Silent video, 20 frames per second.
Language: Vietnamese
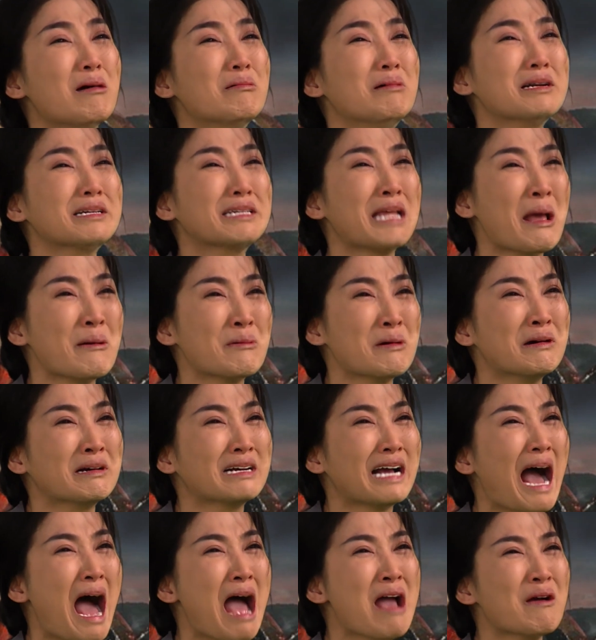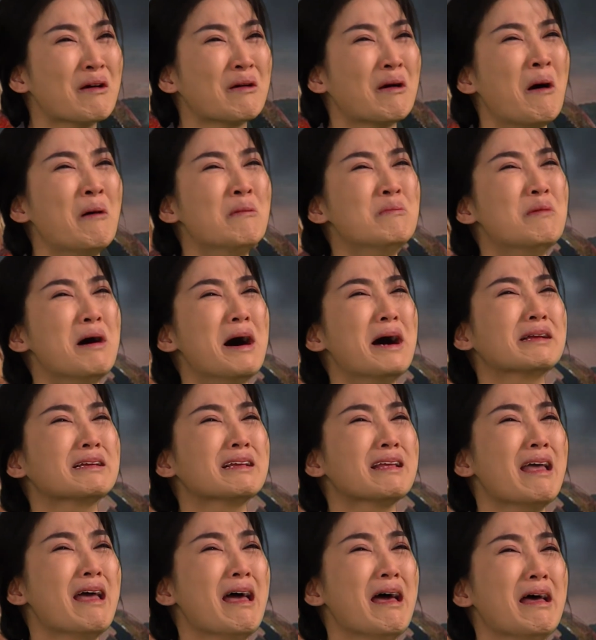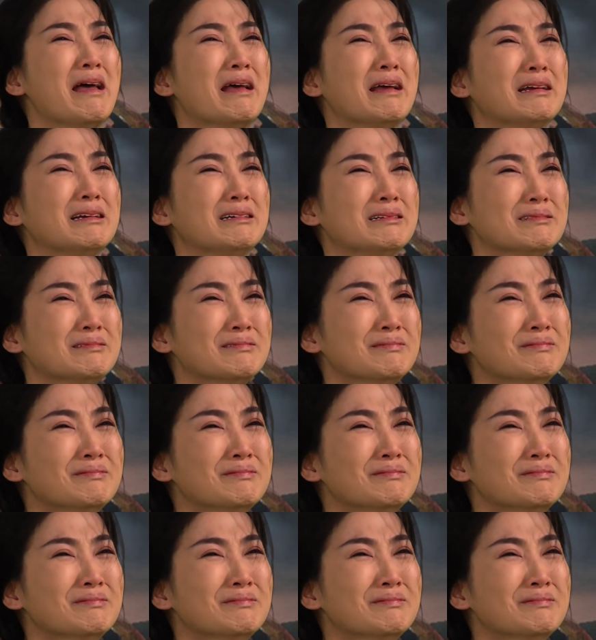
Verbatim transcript: Con phải tìm con gái của con mang về